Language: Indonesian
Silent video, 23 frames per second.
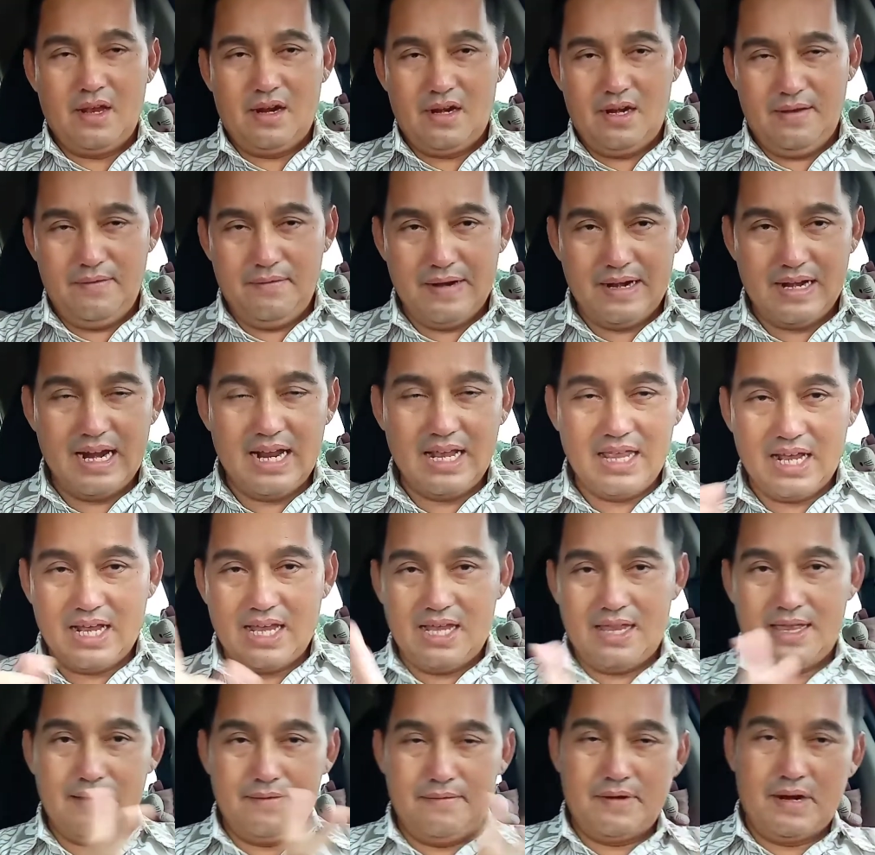di mana aja
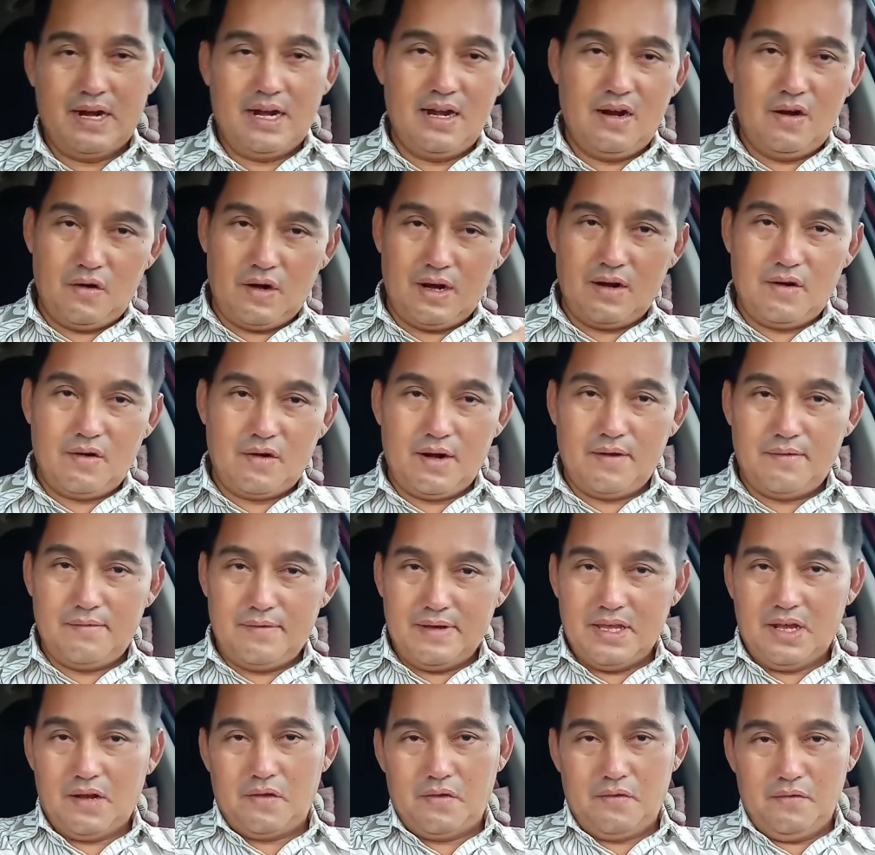kita berada orang-orang
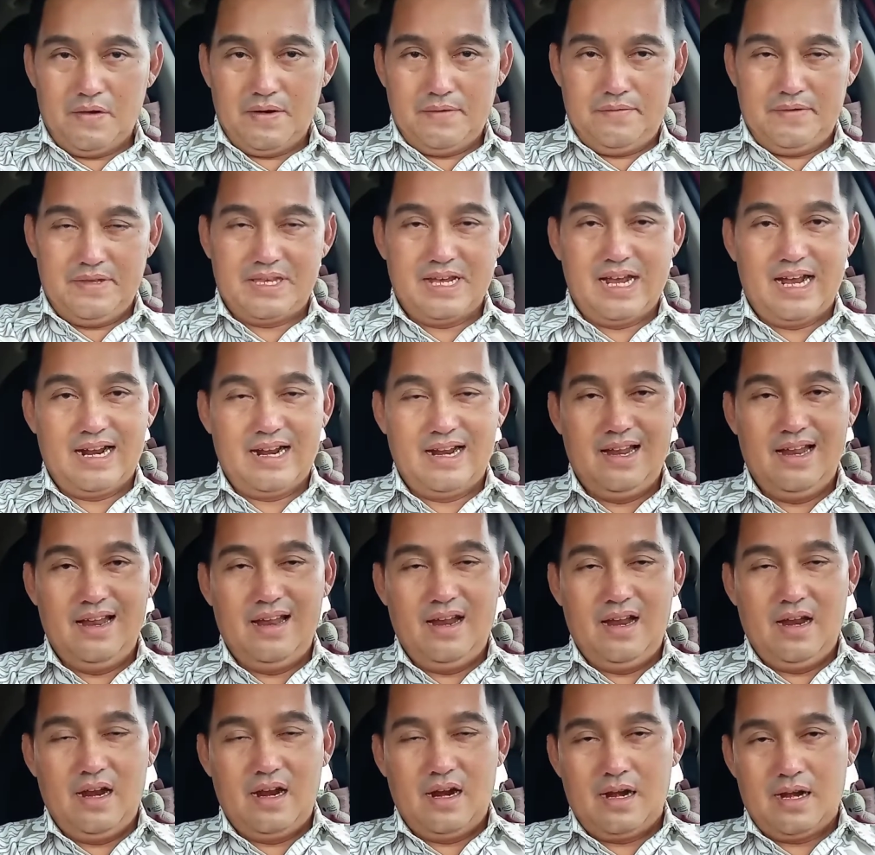banyak jual pisang.
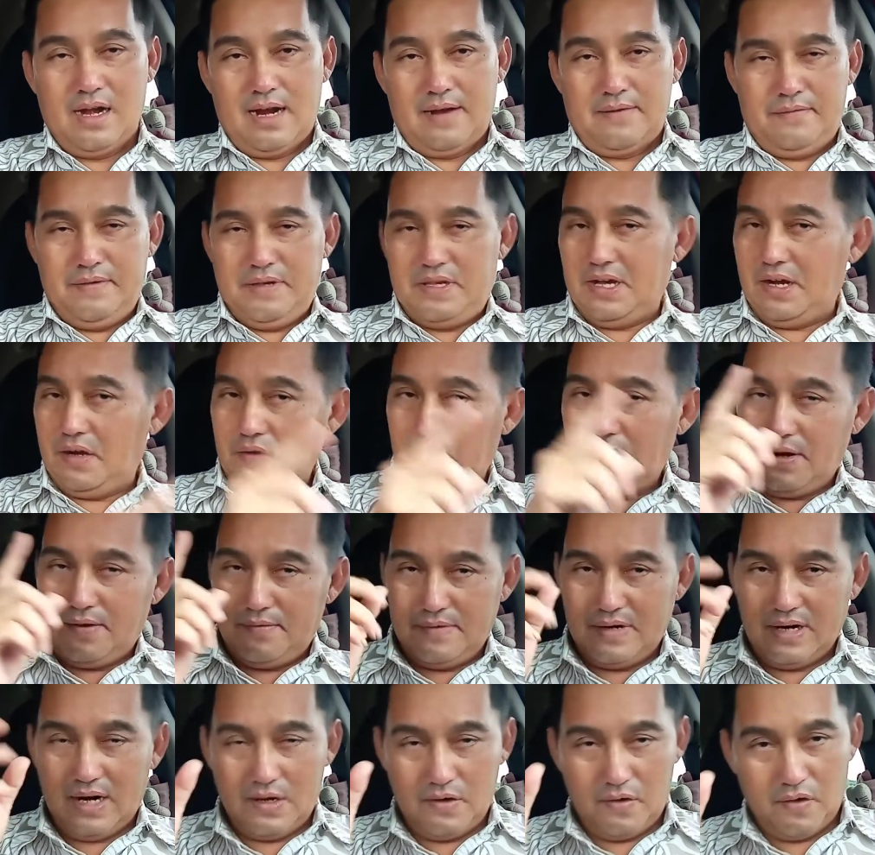Nah, pisang juga
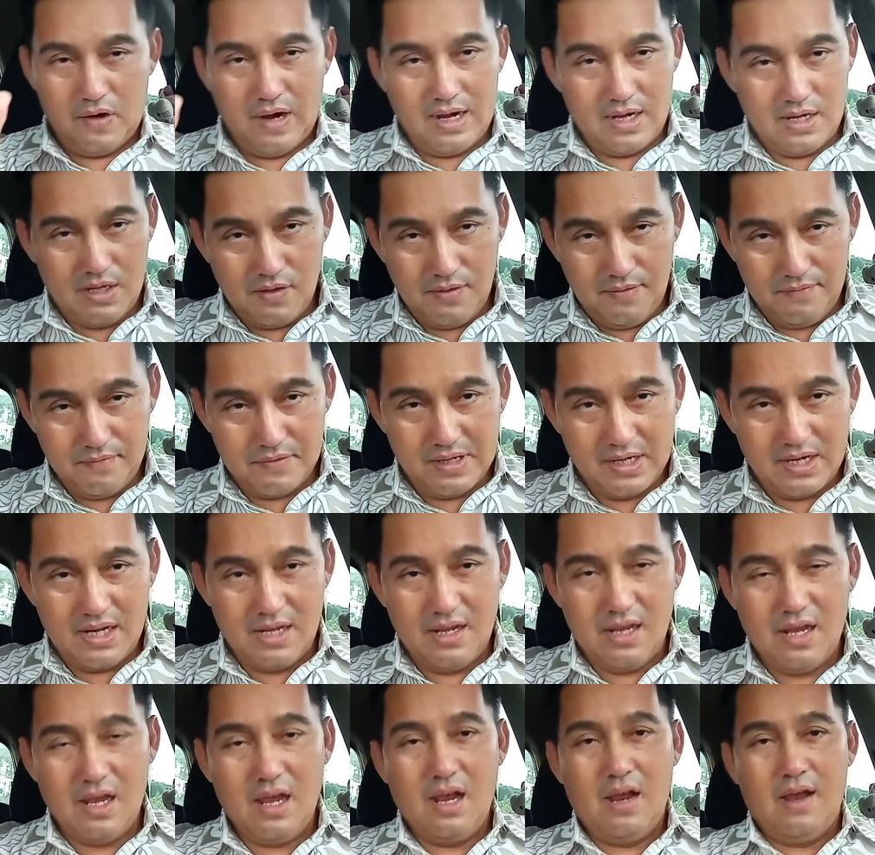mengandung kalium tadi,
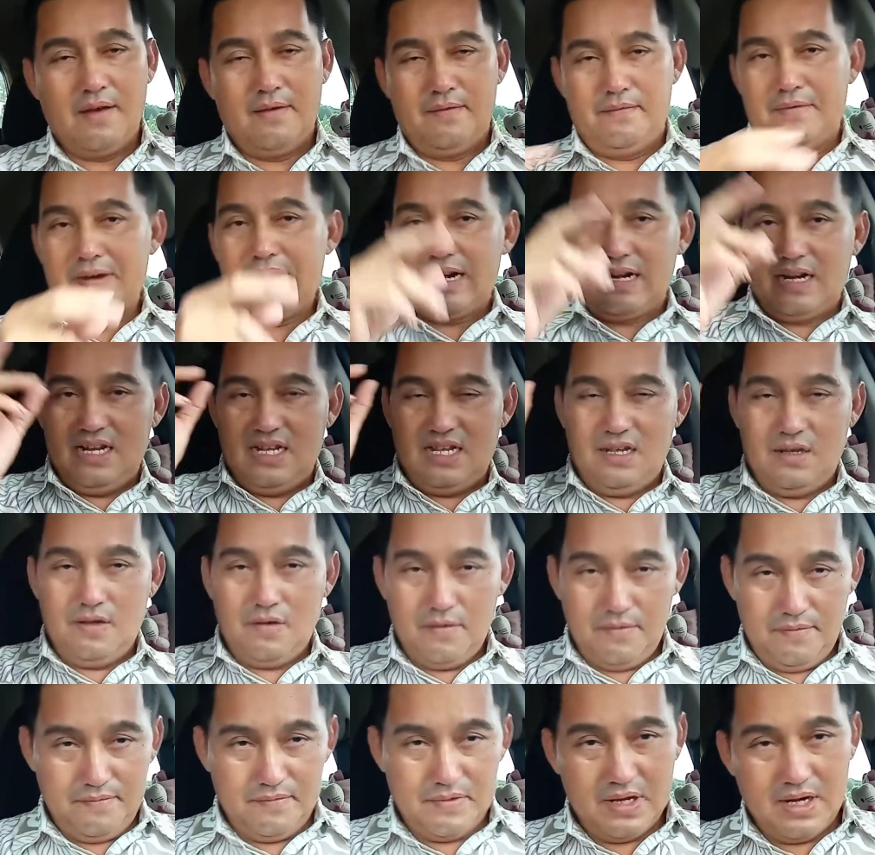
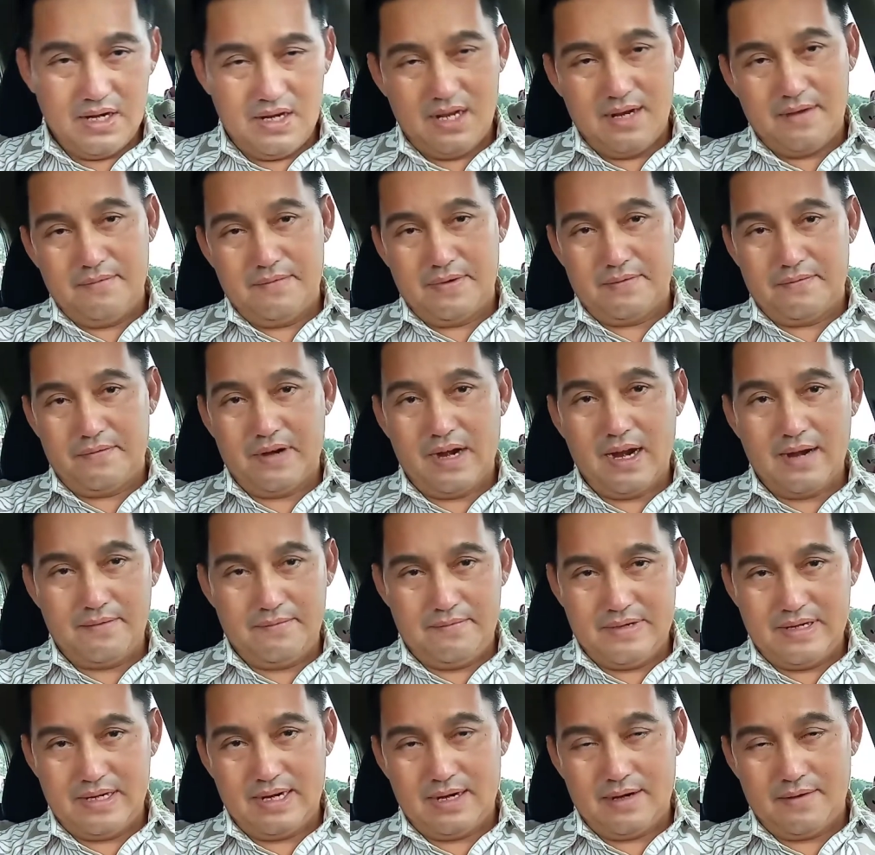magnesium ya yang berperan
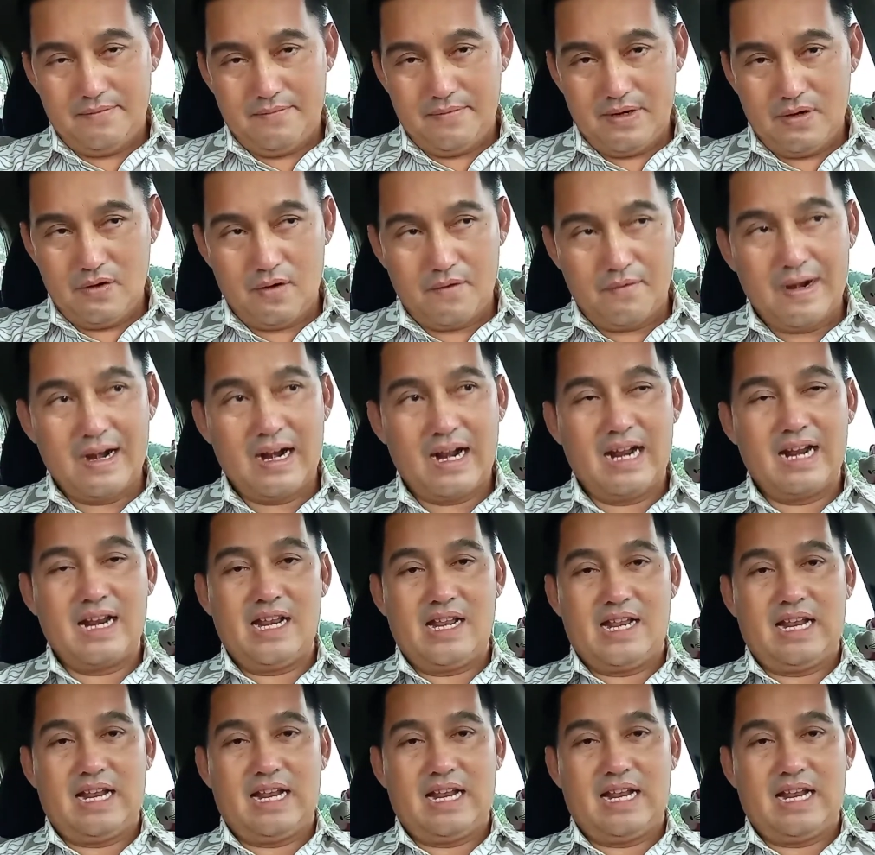menormalkan